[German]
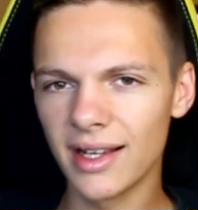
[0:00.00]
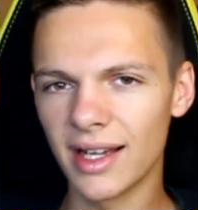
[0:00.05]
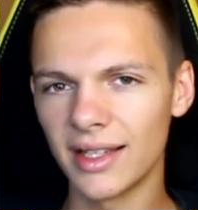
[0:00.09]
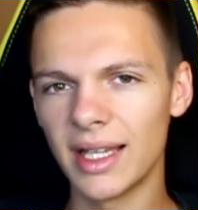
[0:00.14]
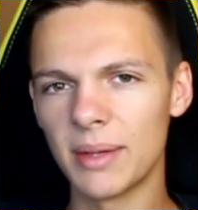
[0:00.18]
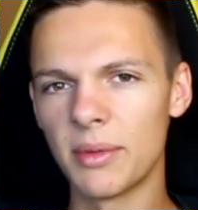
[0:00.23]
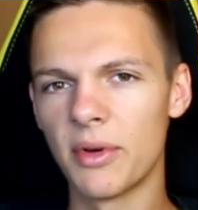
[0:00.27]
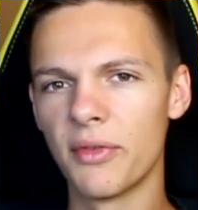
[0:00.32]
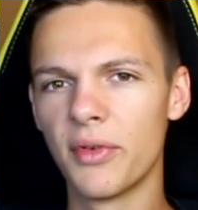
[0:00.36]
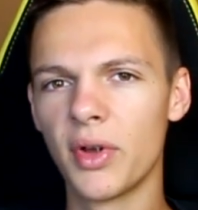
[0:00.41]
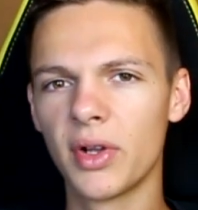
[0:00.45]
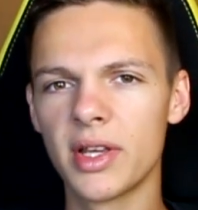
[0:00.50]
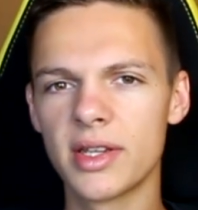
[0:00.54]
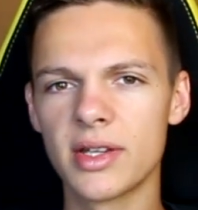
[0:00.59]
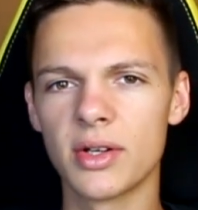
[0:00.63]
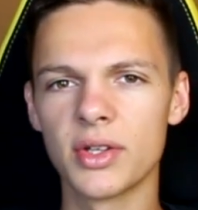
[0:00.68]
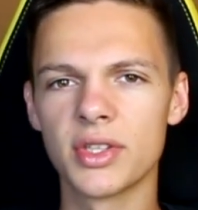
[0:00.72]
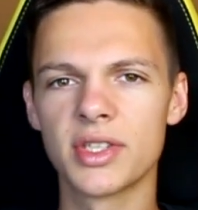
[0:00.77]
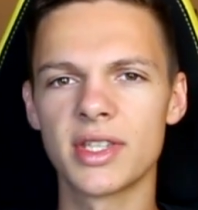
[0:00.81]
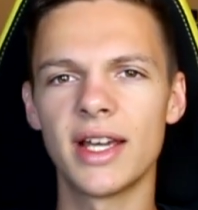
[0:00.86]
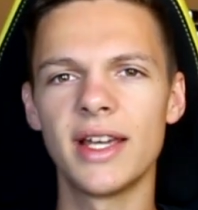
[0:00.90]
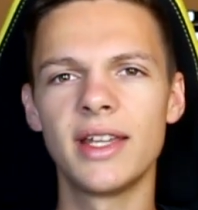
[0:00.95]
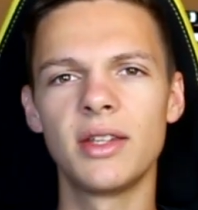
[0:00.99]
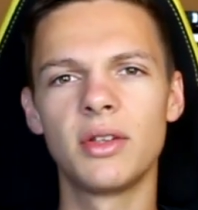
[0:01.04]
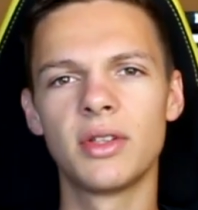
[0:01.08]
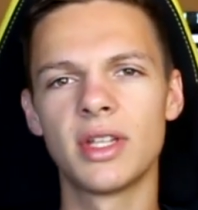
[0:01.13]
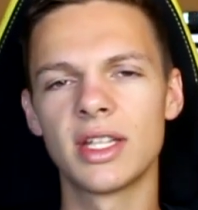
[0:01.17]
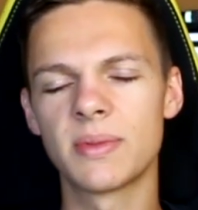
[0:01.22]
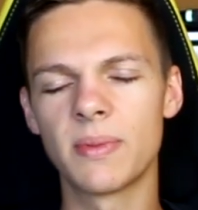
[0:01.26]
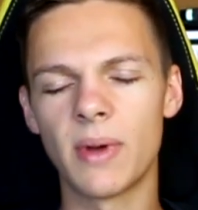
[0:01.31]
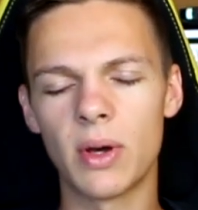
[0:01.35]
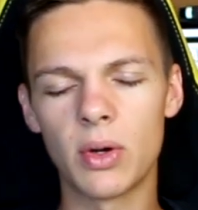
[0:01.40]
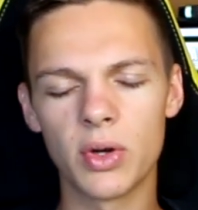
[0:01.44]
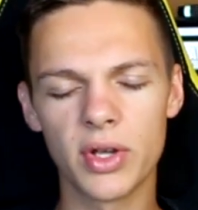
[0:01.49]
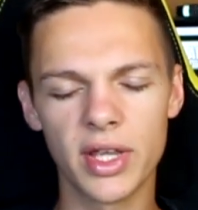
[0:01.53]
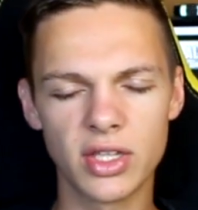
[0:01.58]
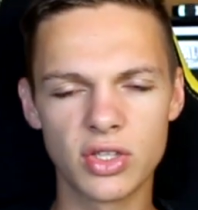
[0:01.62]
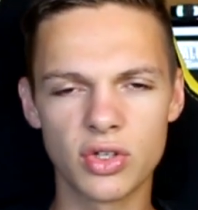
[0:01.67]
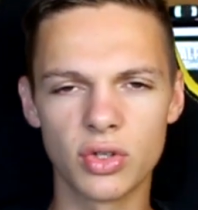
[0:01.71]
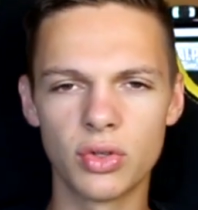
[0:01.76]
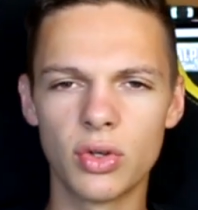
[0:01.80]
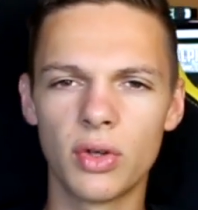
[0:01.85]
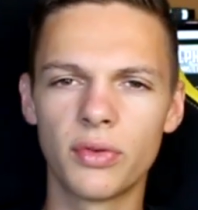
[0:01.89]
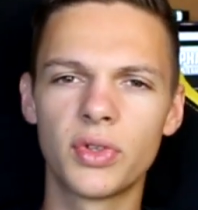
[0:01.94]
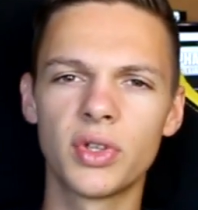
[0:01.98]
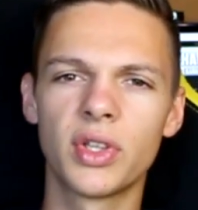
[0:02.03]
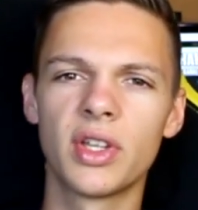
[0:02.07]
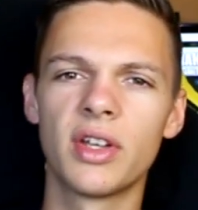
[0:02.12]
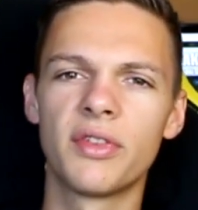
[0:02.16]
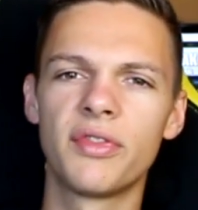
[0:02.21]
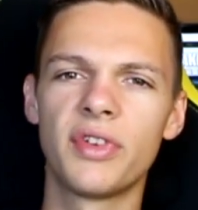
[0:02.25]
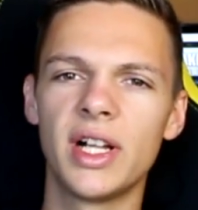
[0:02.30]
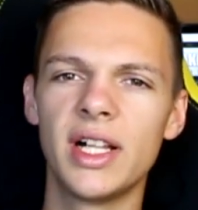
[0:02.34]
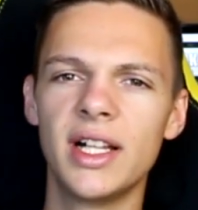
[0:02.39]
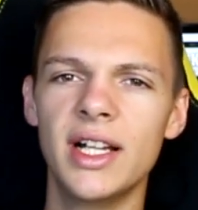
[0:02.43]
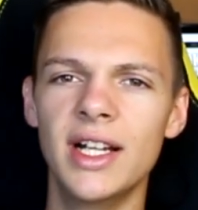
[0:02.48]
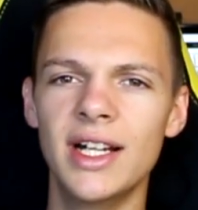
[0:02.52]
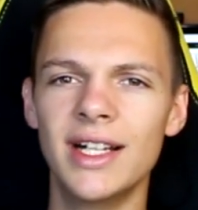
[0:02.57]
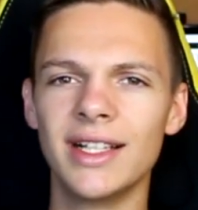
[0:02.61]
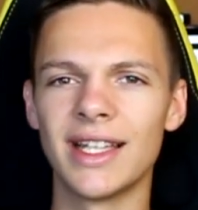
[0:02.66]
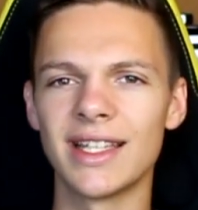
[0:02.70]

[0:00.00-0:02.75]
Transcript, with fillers: kann aber wirklich auch sein, und das war auch jetzt schon öfter der Fall,